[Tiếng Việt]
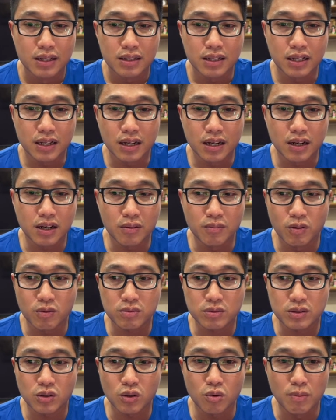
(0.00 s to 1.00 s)
thì có một
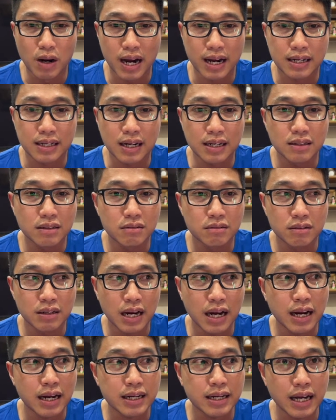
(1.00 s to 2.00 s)
số bạn đã đưa
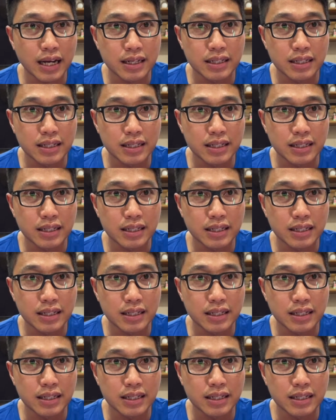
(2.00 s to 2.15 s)
ra các